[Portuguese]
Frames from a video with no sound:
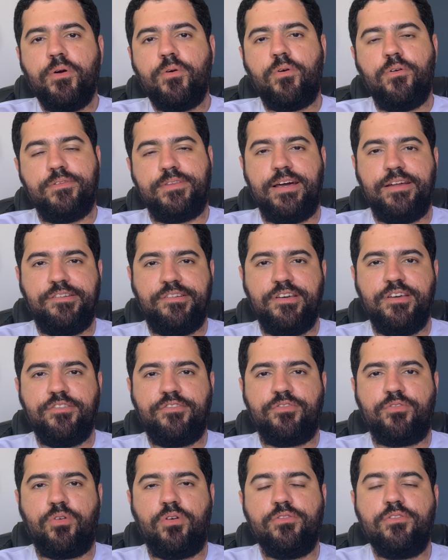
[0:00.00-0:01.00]
Por conta
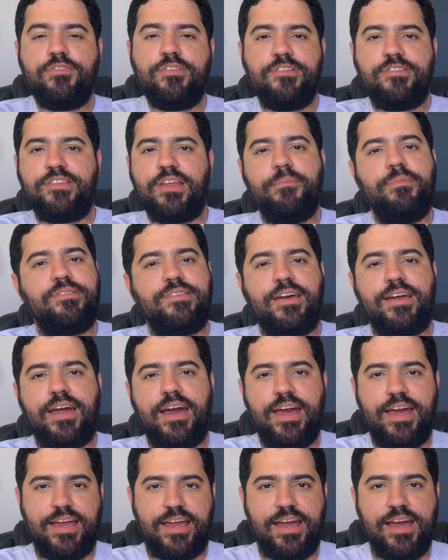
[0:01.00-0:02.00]
disso, quando o sistema está
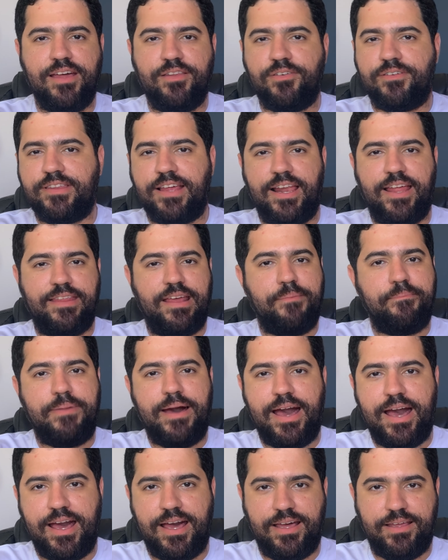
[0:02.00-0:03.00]
carregando, que está lá na
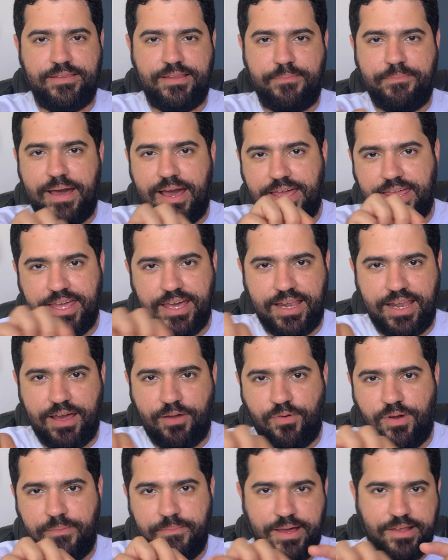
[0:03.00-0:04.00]
barra, na barrinha
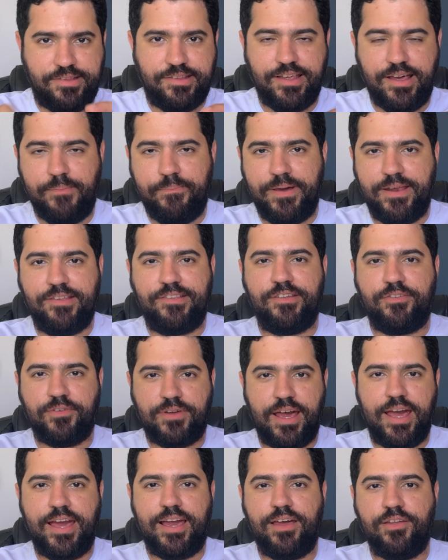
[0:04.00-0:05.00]
lá com a maçã aparecendo
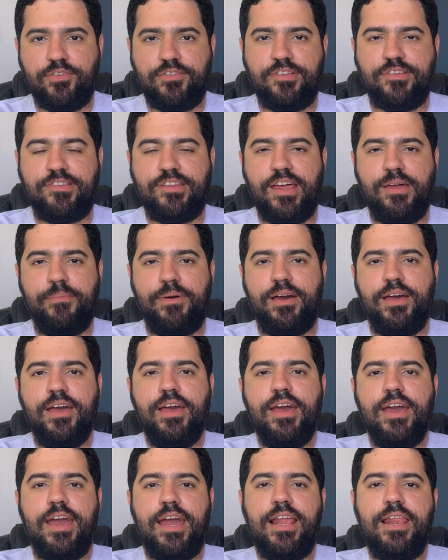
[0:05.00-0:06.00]
carregando o sistema,
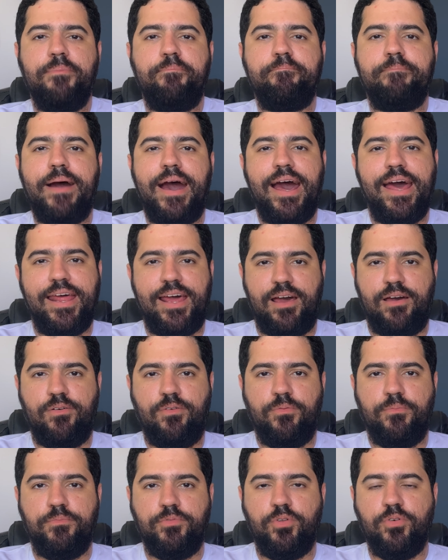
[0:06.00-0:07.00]
ele para
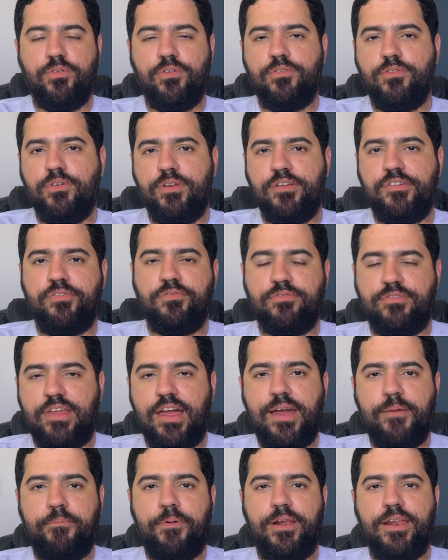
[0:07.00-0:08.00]
do, durante um
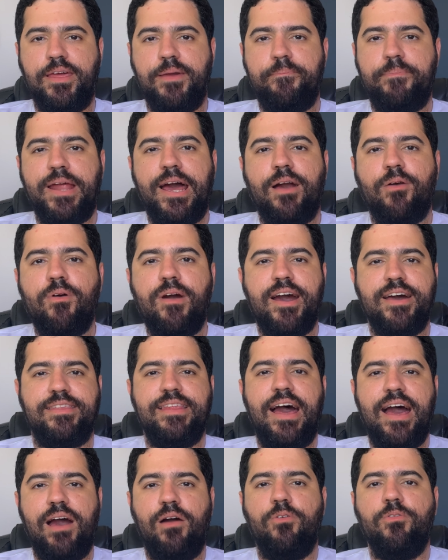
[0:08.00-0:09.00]
tempo ali para
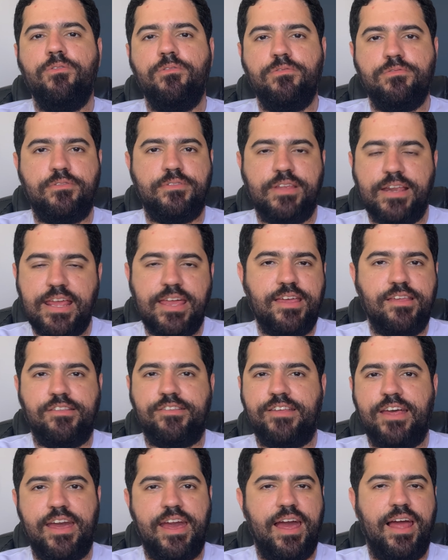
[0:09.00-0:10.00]
aguardar o trim
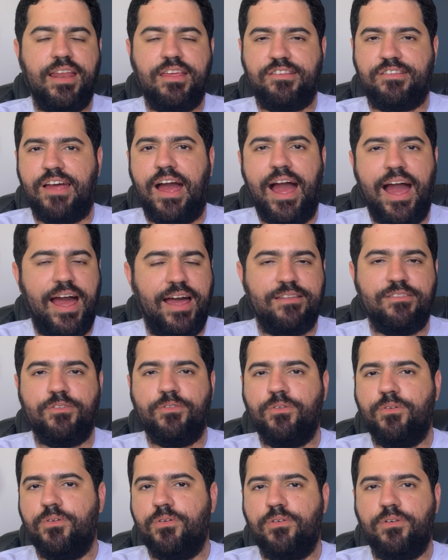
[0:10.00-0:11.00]
ser
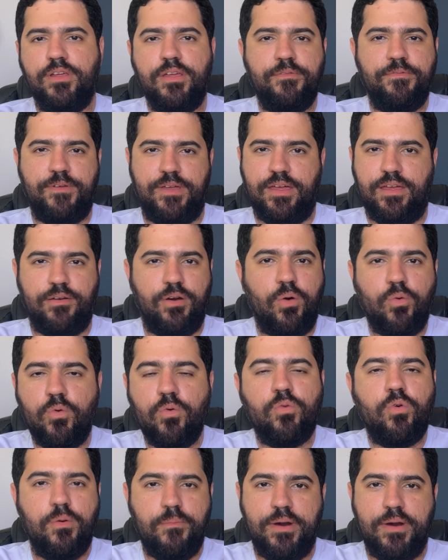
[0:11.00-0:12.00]
realizado, enfim,
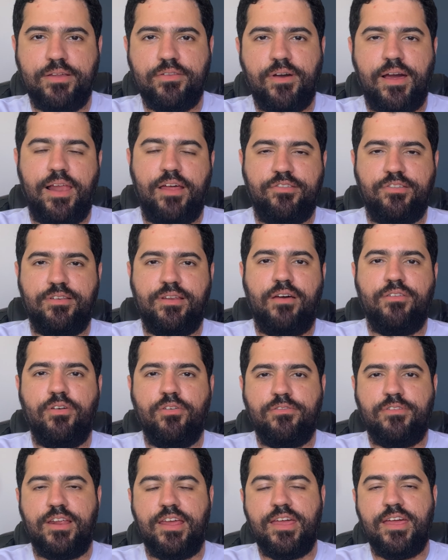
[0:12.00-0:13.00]
algum comando relacionado
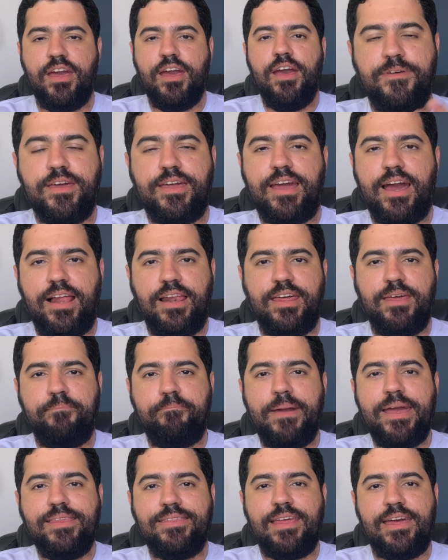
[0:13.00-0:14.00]
ao trim fica ali
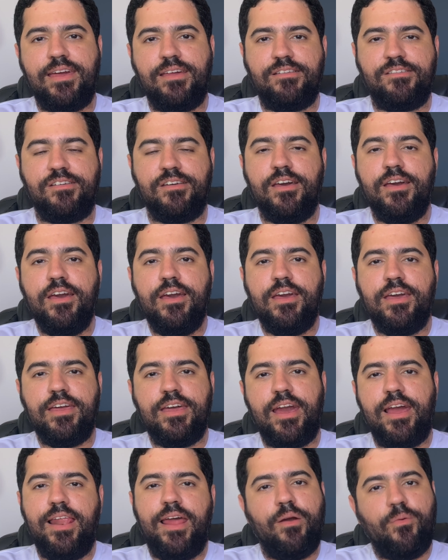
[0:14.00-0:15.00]
pendente
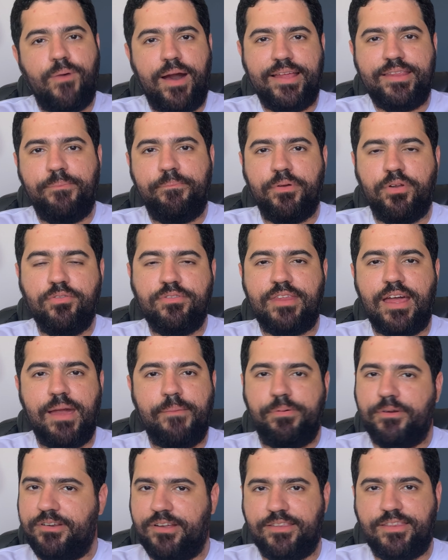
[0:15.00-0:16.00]
e ele aguarda por um
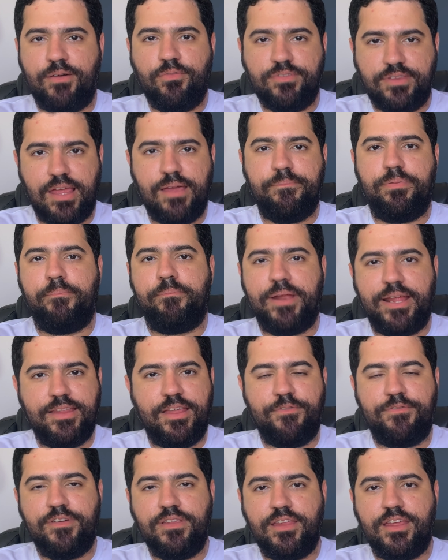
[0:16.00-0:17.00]
tempo, já tem um tempo
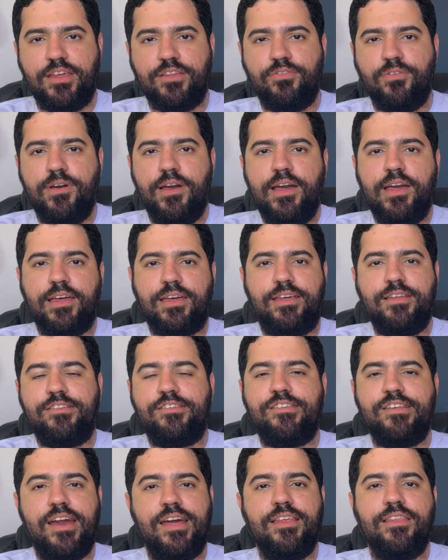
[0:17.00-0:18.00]
pré-definido que
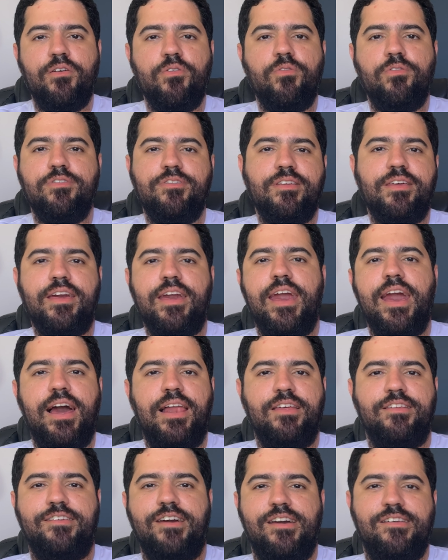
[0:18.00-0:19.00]
se ele não conseguir
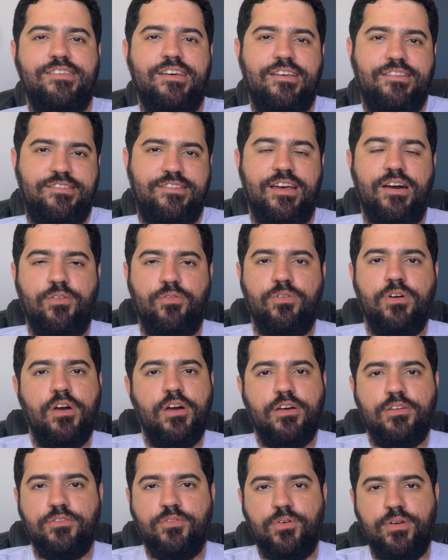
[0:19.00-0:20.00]
realizar essa ação
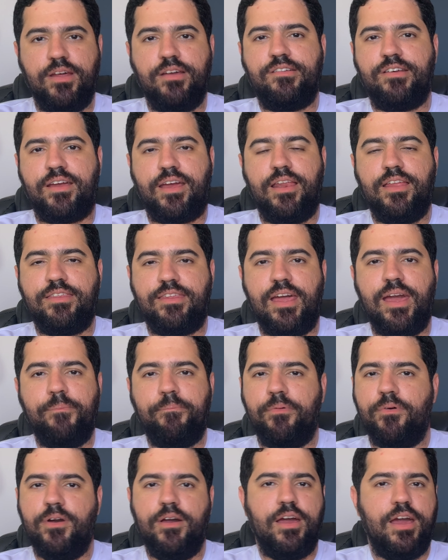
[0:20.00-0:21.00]
durante aquele
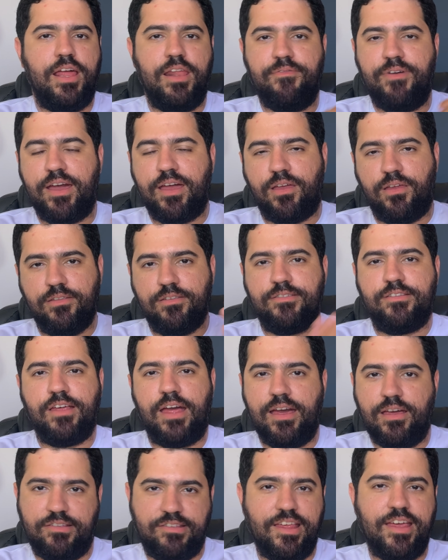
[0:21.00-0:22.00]
tempo, ele vai
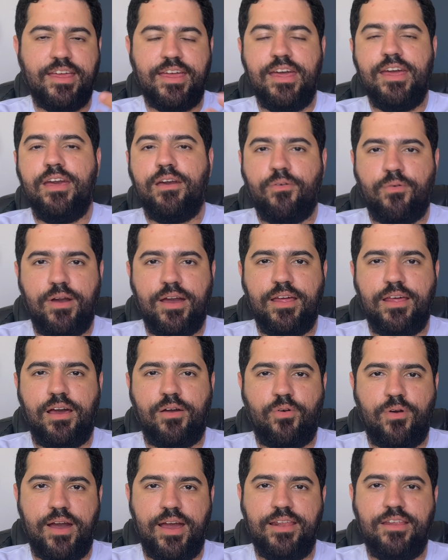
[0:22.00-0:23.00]
é, seguir com a,
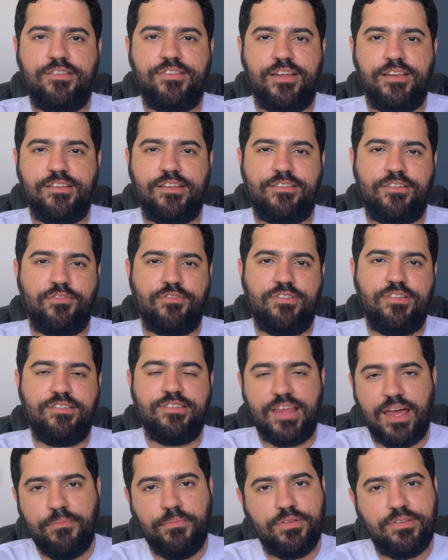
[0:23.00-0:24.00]
com a inicialização do
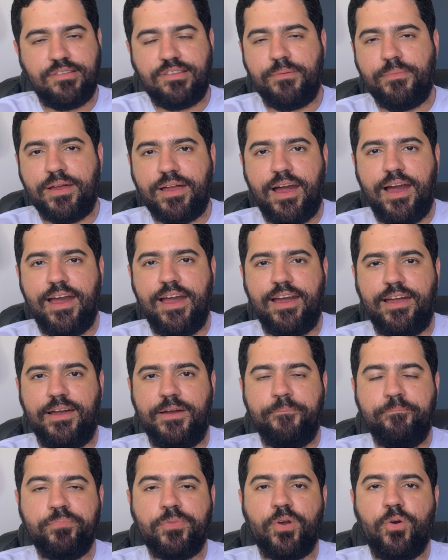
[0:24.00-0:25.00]
sistema e o sistema carrega.